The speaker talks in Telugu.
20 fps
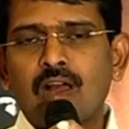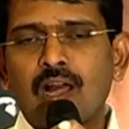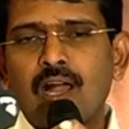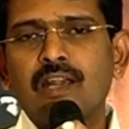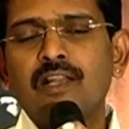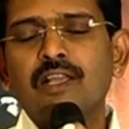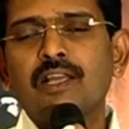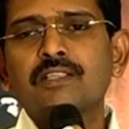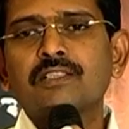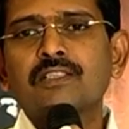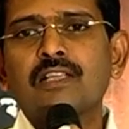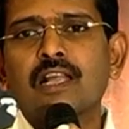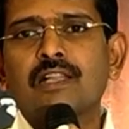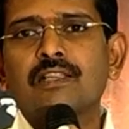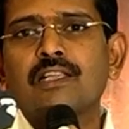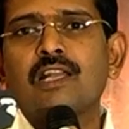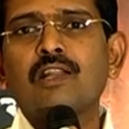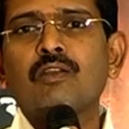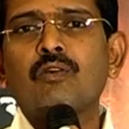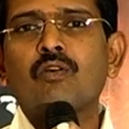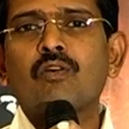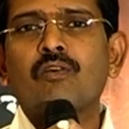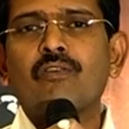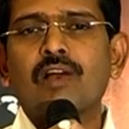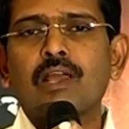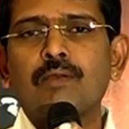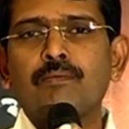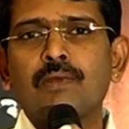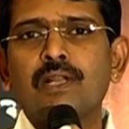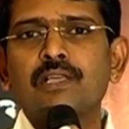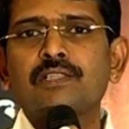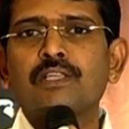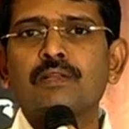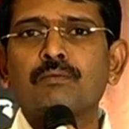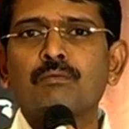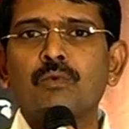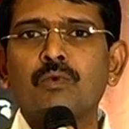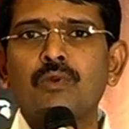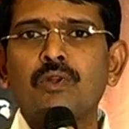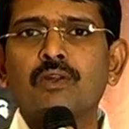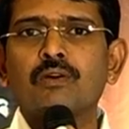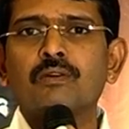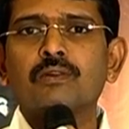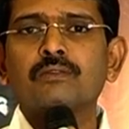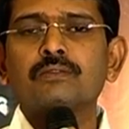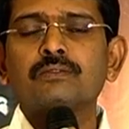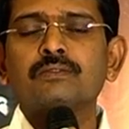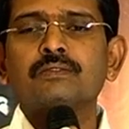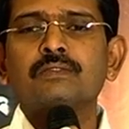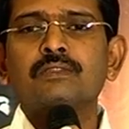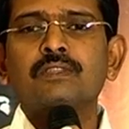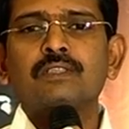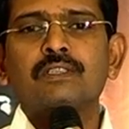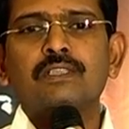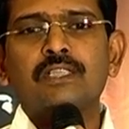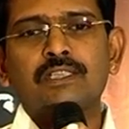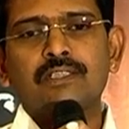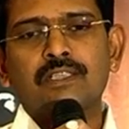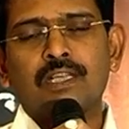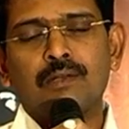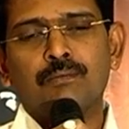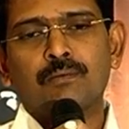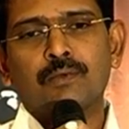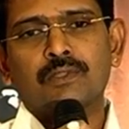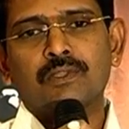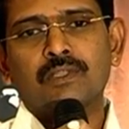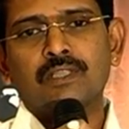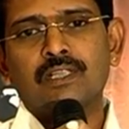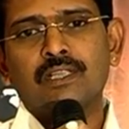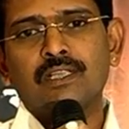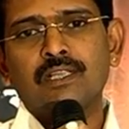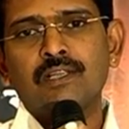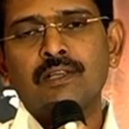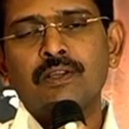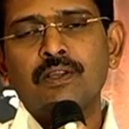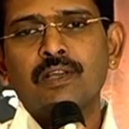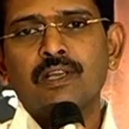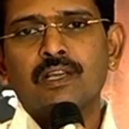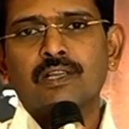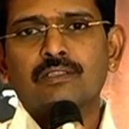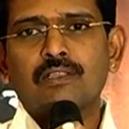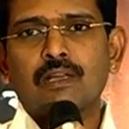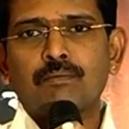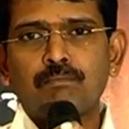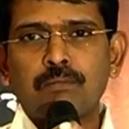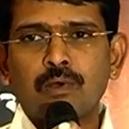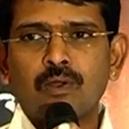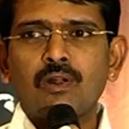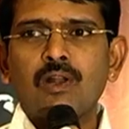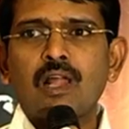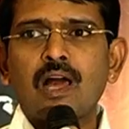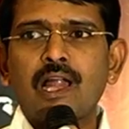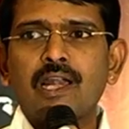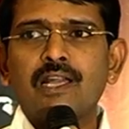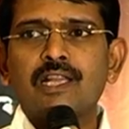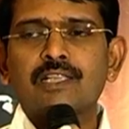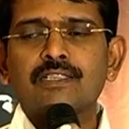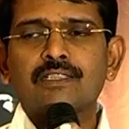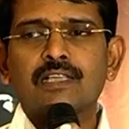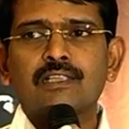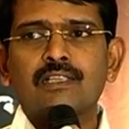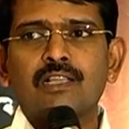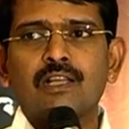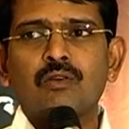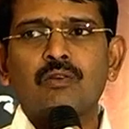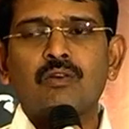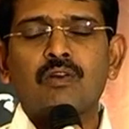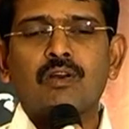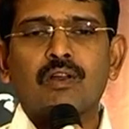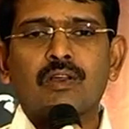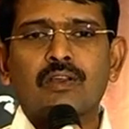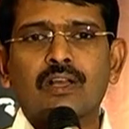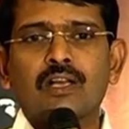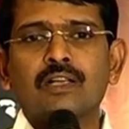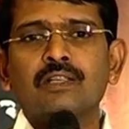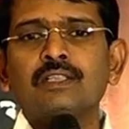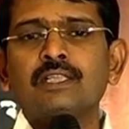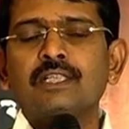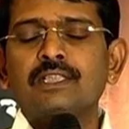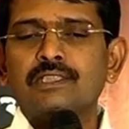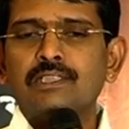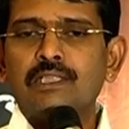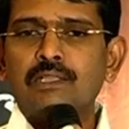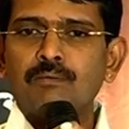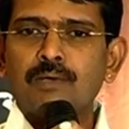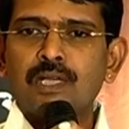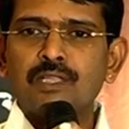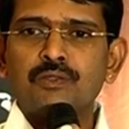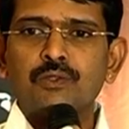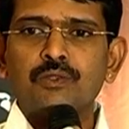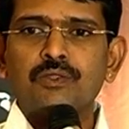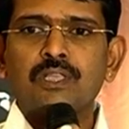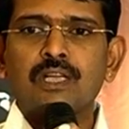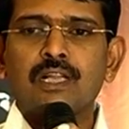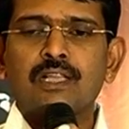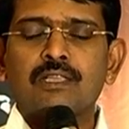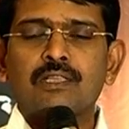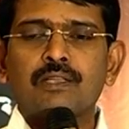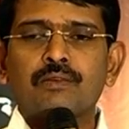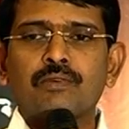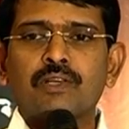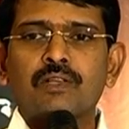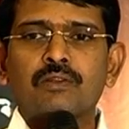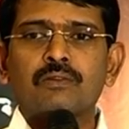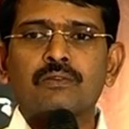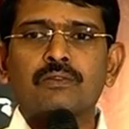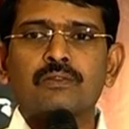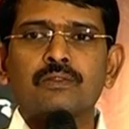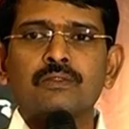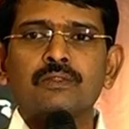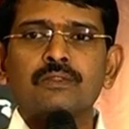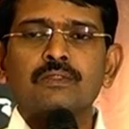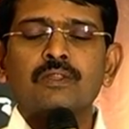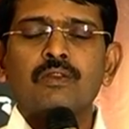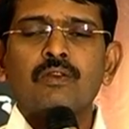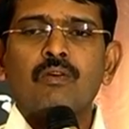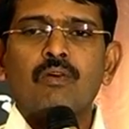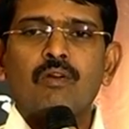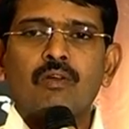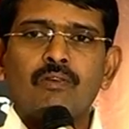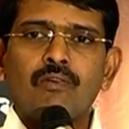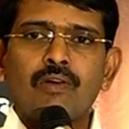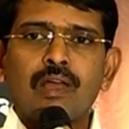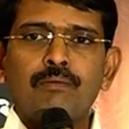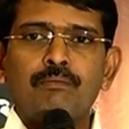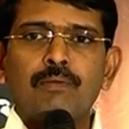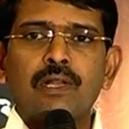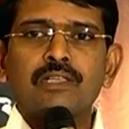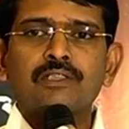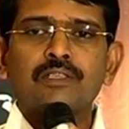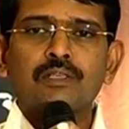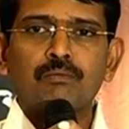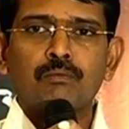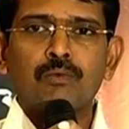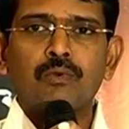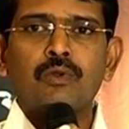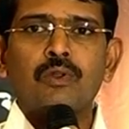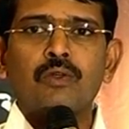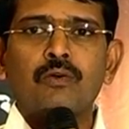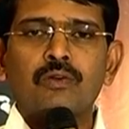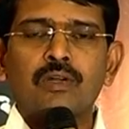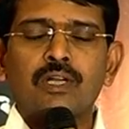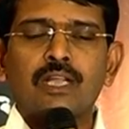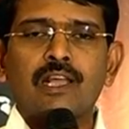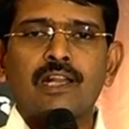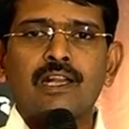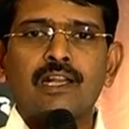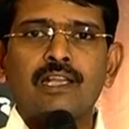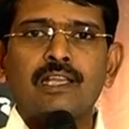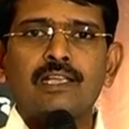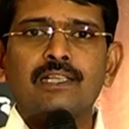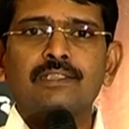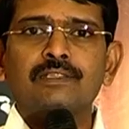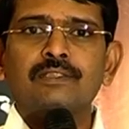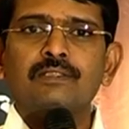ఆడియన్స్ అందరినీ ఒక వైబ్రేషన్ మూడ్లో తీసుకెళ్ళిపోతుంది తప్పకుండా ఆడియన్స్ అందరూ ఒక సినిమా చూసినంత వరకు ఒక వైబ్రేషన్ మూడ్లో ఉంటారని